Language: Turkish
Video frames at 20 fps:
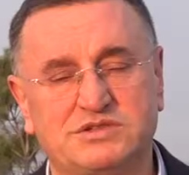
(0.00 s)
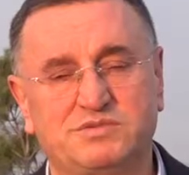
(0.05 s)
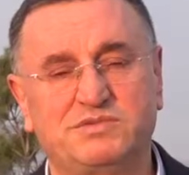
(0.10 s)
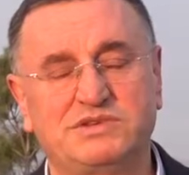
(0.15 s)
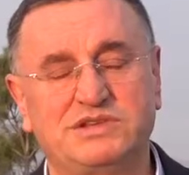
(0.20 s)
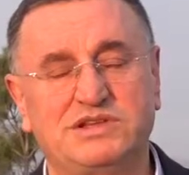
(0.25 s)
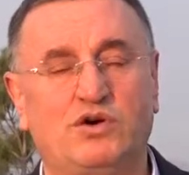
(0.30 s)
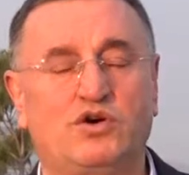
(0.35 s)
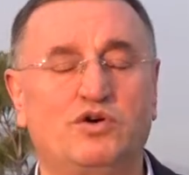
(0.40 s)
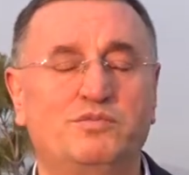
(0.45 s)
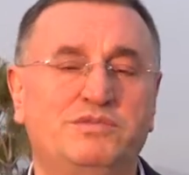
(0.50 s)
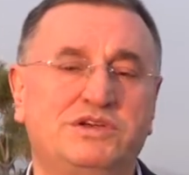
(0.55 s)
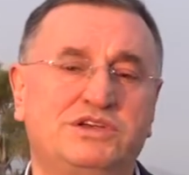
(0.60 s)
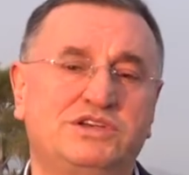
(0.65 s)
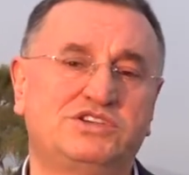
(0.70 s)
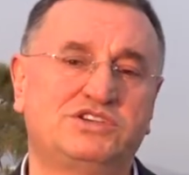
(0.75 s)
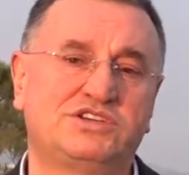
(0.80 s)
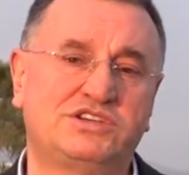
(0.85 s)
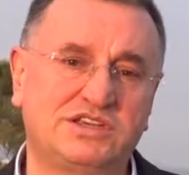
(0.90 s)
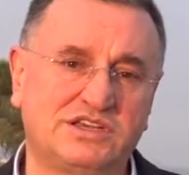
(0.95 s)
kısmında
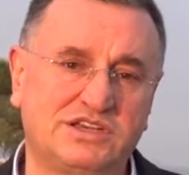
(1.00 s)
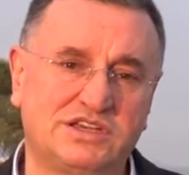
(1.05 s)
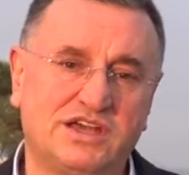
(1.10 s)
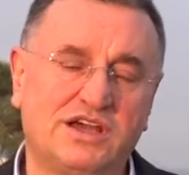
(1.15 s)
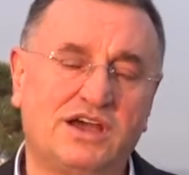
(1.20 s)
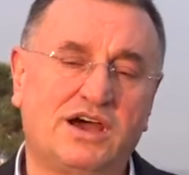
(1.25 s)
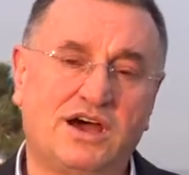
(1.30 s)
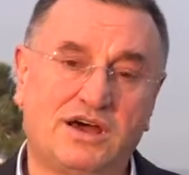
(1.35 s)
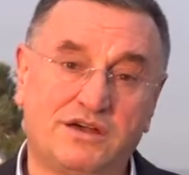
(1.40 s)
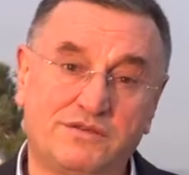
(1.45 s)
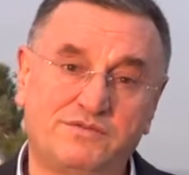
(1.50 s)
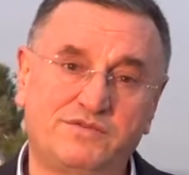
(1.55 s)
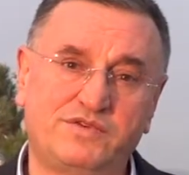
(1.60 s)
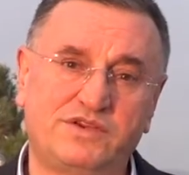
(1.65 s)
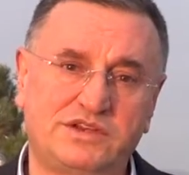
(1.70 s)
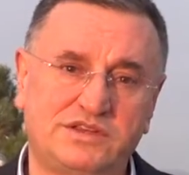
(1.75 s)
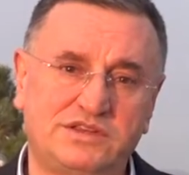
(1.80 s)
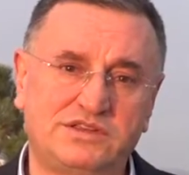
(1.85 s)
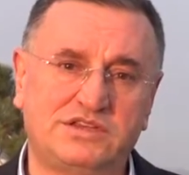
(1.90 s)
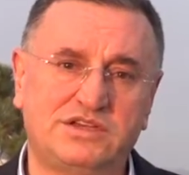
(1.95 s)
10.000 kişilik
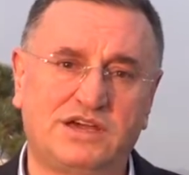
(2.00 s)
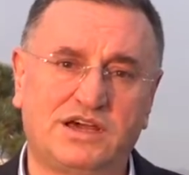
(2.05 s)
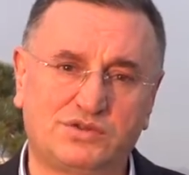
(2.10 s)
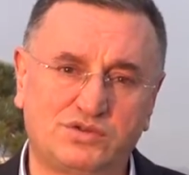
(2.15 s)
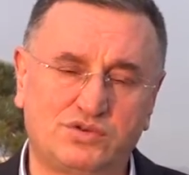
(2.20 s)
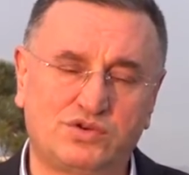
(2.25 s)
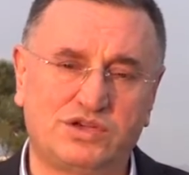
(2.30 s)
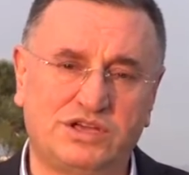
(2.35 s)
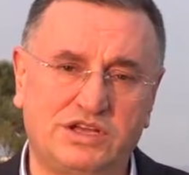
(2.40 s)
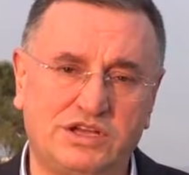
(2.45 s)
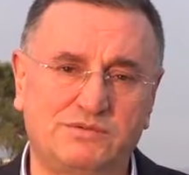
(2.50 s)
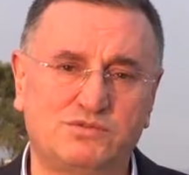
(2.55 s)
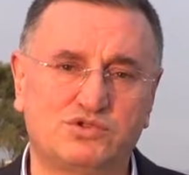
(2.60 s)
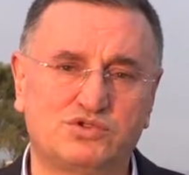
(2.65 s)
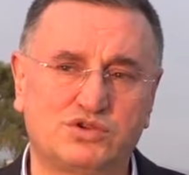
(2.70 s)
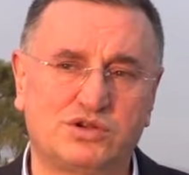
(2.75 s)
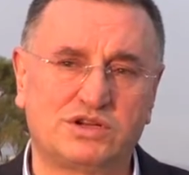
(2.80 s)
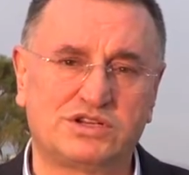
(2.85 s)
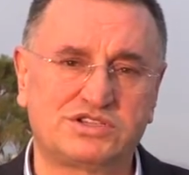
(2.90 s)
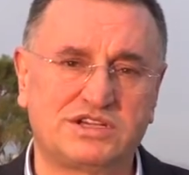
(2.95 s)
amfi tiyatro
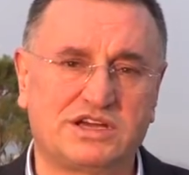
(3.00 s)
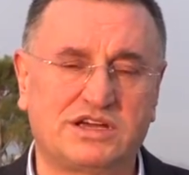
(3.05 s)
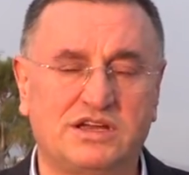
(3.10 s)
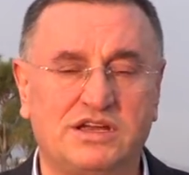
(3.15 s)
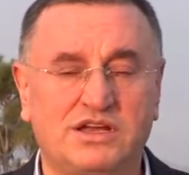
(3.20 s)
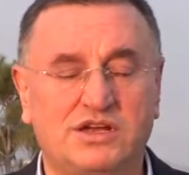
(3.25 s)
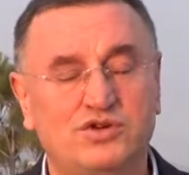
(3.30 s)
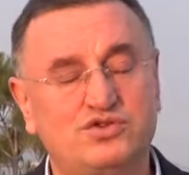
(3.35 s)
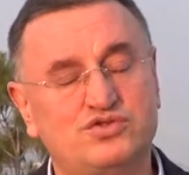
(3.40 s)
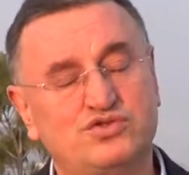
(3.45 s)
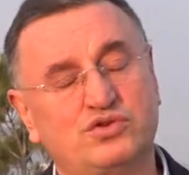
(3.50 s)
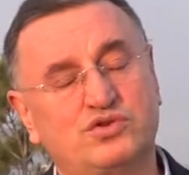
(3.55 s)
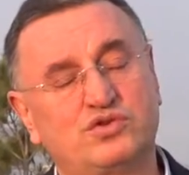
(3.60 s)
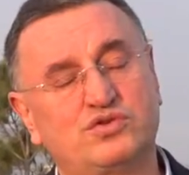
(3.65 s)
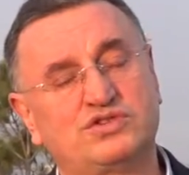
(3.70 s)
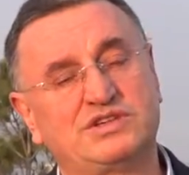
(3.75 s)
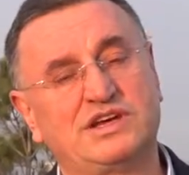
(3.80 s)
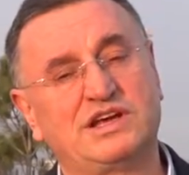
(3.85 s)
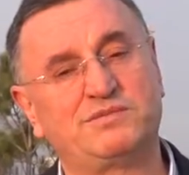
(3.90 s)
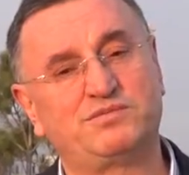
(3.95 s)
yerimiz olacak.
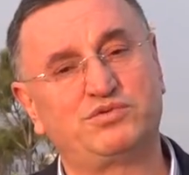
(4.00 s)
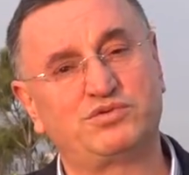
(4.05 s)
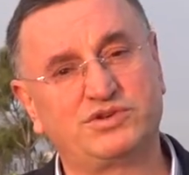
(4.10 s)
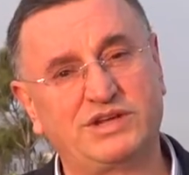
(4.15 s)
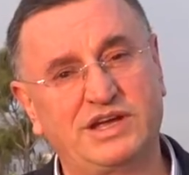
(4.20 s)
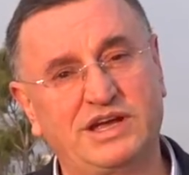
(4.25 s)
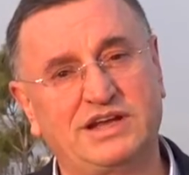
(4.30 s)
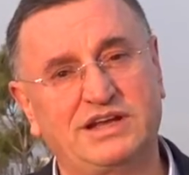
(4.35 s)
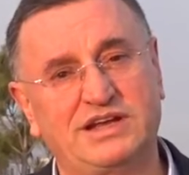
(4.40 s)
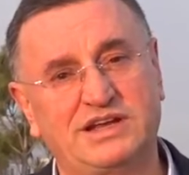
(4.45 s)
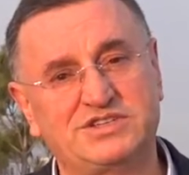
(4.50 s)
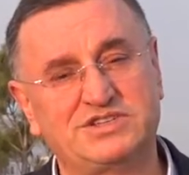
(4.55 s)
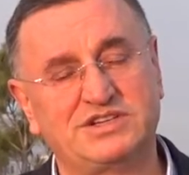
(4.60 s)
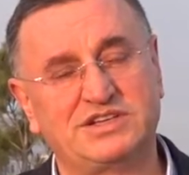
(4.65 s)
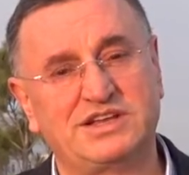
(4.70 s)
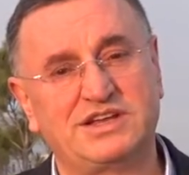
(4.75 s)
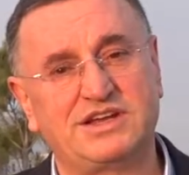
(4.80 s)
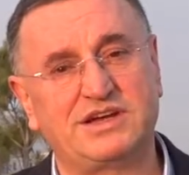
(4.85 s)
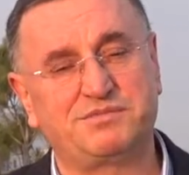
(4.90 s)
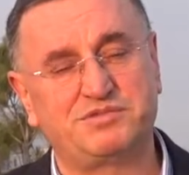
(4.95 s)
Çok güzel burada
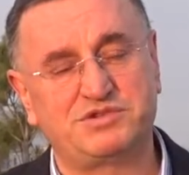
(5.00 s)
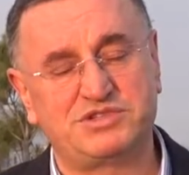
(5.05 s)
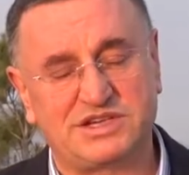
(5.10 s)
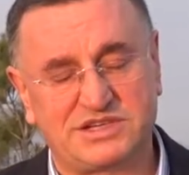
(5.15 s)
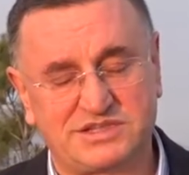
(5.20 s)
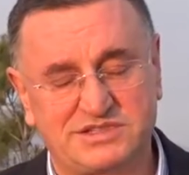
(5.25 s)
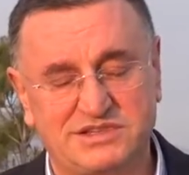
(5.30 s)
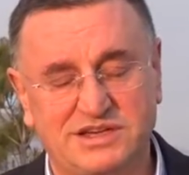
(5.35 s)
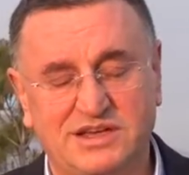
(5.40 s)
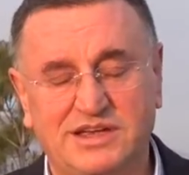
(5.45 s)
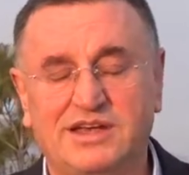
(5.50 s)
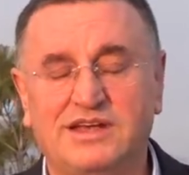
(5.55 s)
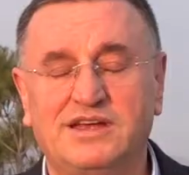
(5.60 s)
eğlenceler yapacağız.